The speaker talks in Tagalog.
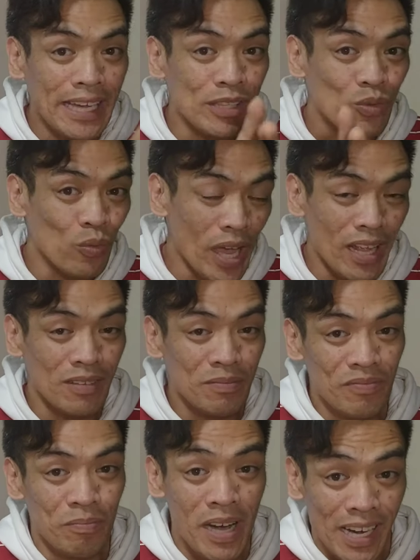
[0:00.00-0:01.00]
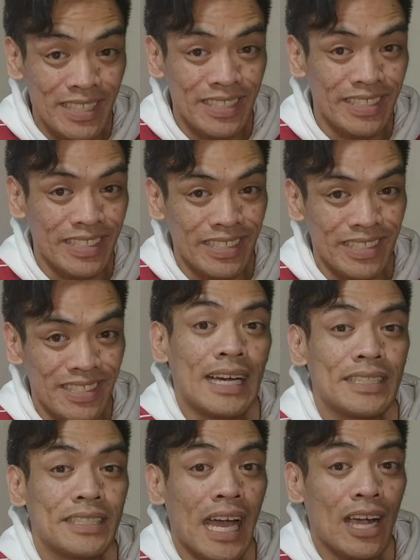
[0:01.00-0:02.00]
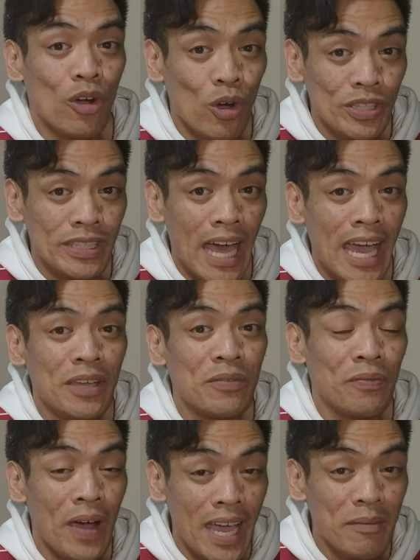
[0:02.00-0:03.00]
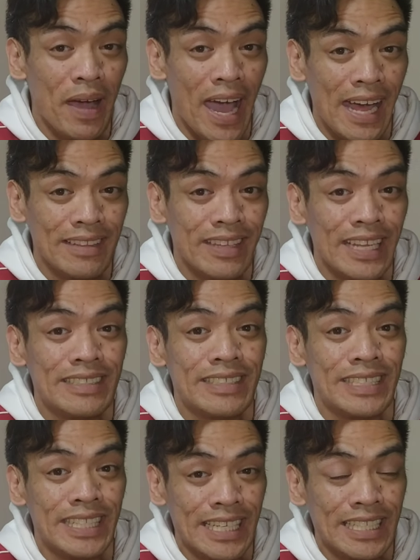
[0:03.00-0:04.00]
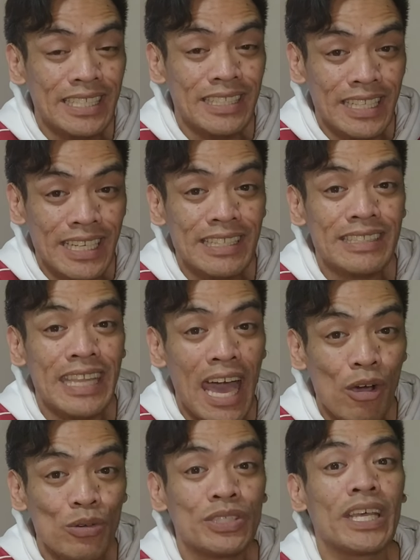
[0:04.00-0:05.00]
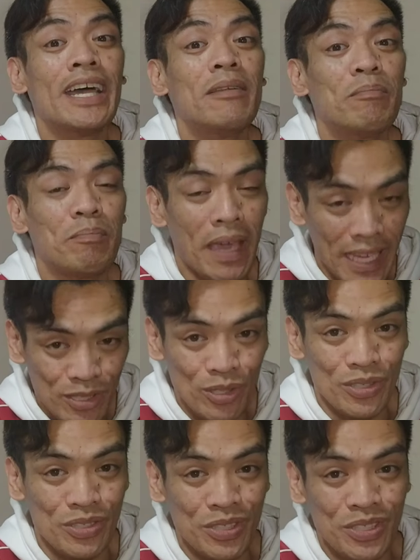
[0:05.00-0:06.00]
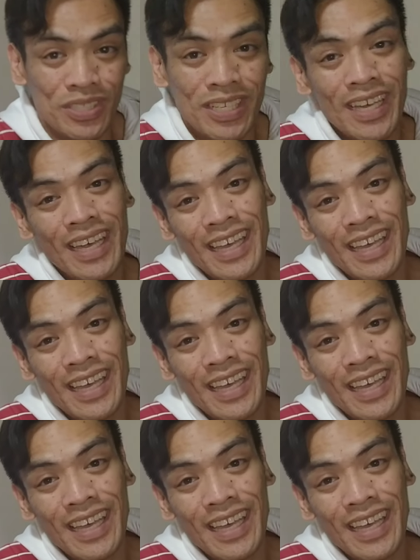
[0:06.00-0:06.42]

by 12 months, ang sagot ay 516,000 pesos.